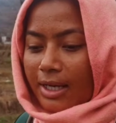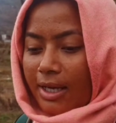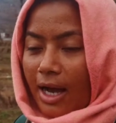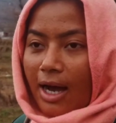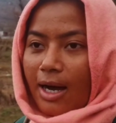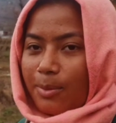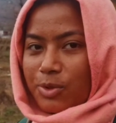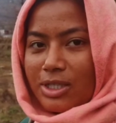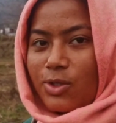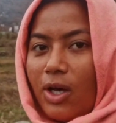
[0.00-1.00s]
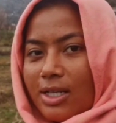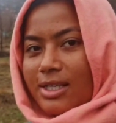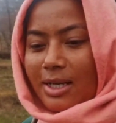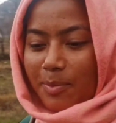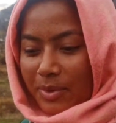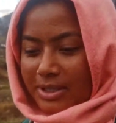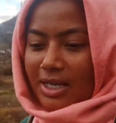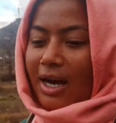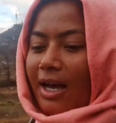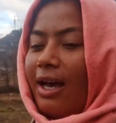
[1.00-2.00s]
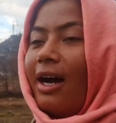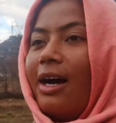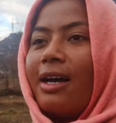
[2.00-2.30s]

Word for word: कि हाँ मुझे आज कॉलेज जाके मज़ा आया